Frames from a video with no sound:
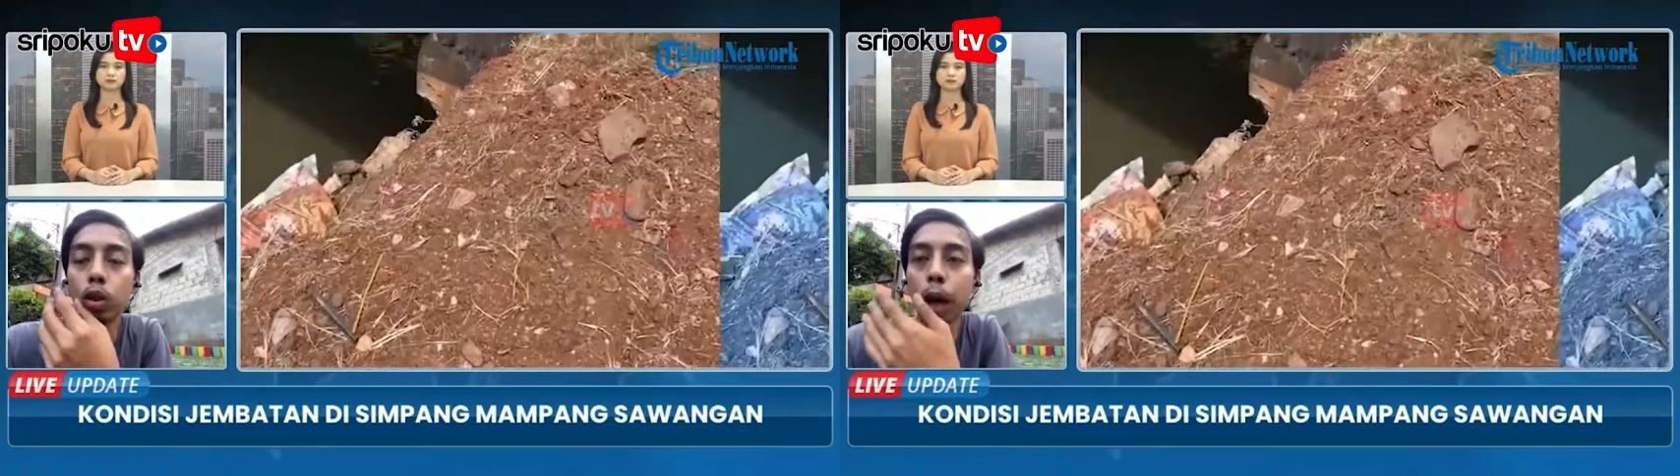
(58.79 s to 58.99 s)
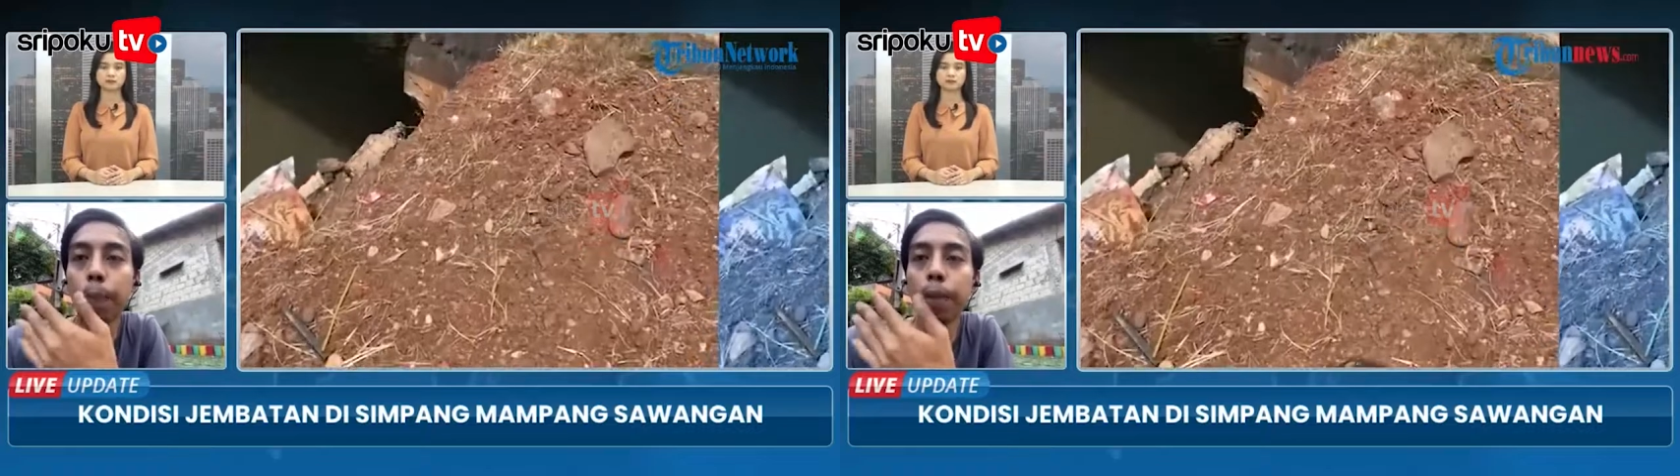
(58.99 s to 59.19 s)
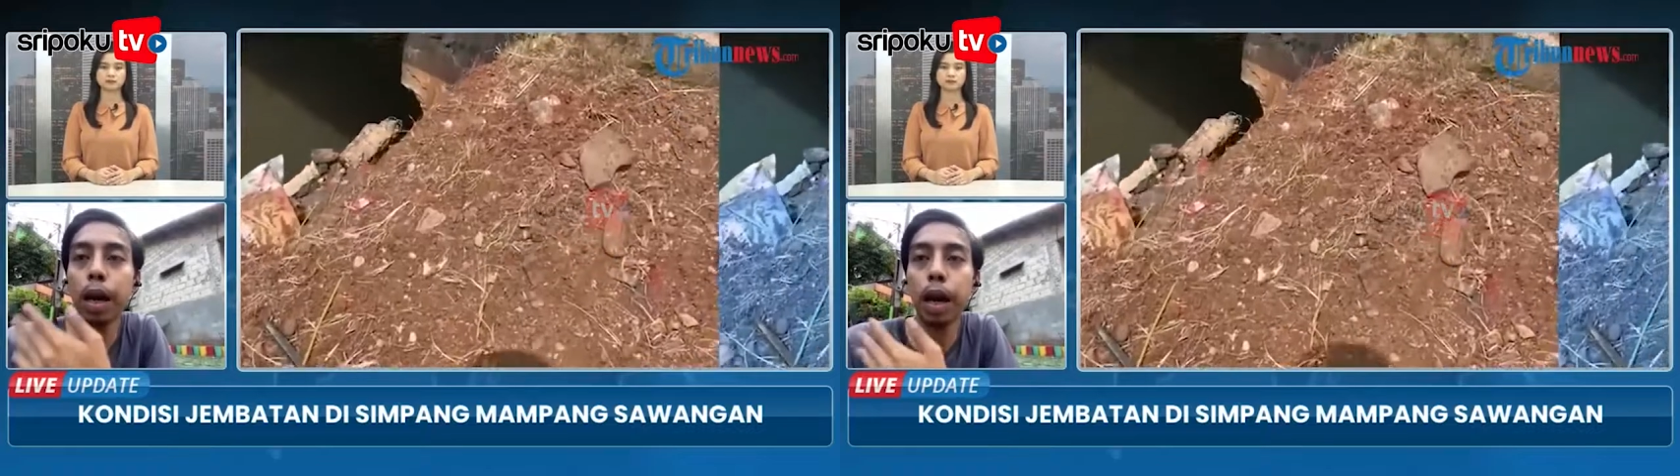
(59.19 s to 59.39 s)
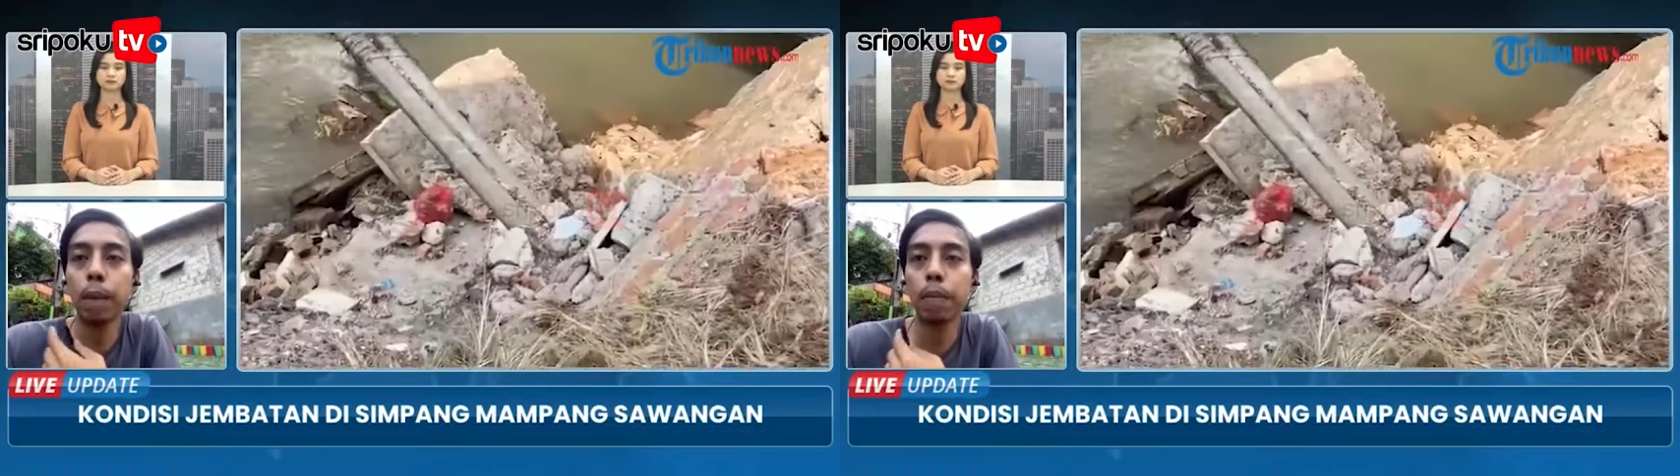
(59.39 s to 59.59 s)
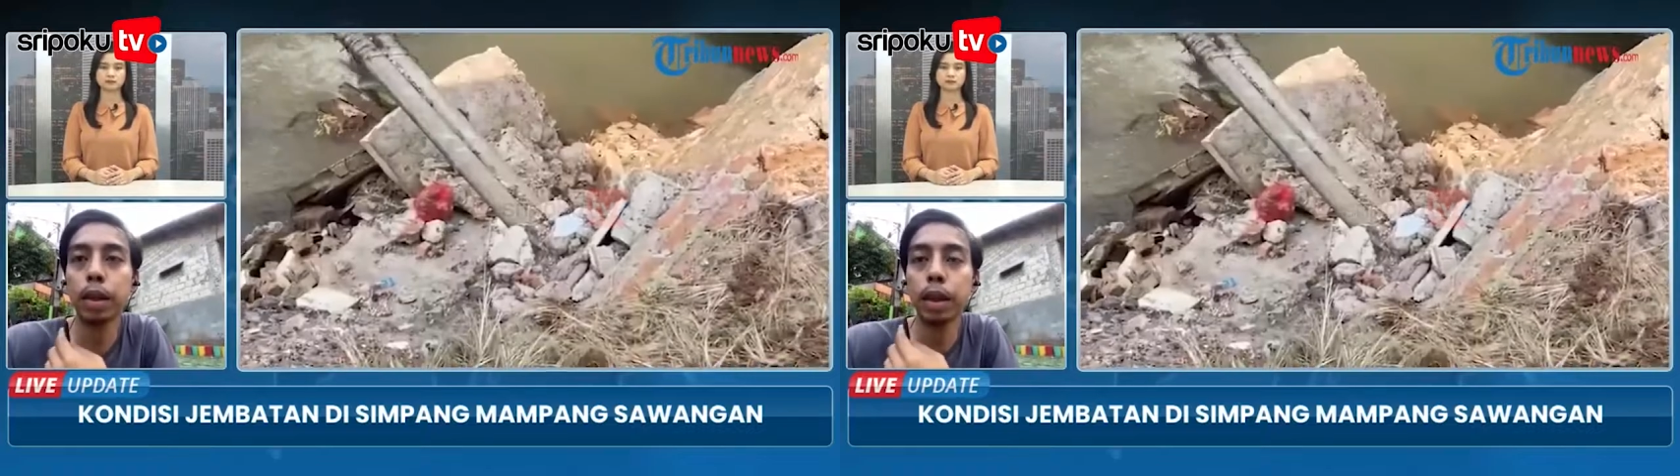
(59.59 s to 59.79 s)
turap yang
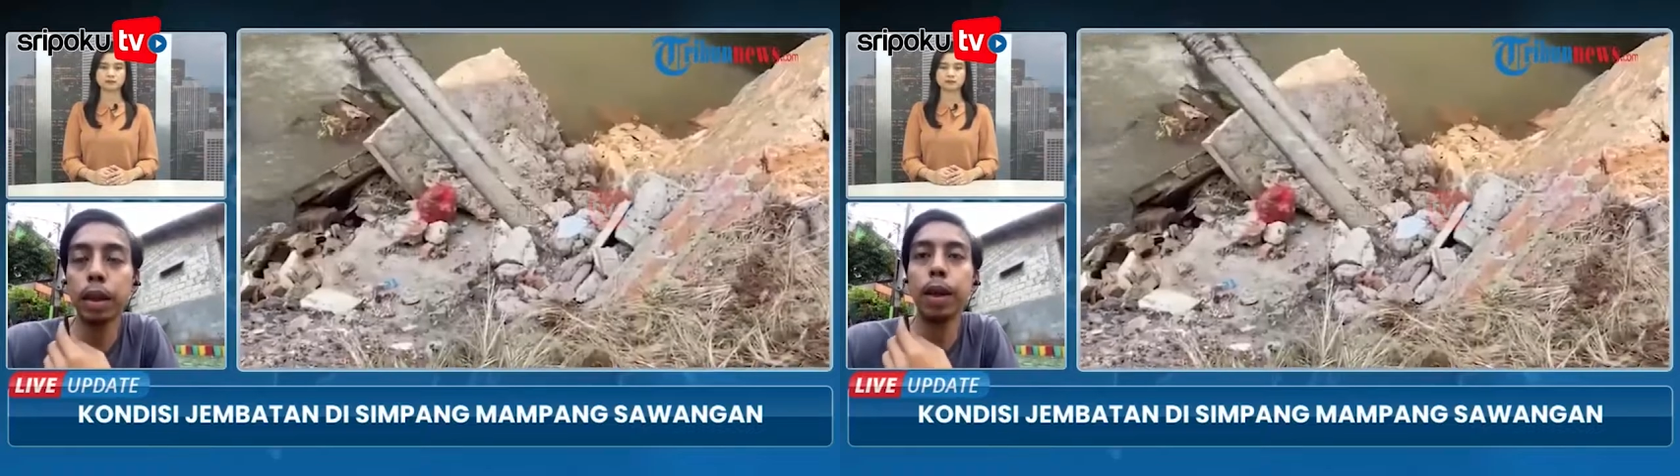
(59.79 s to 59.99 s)
ada persis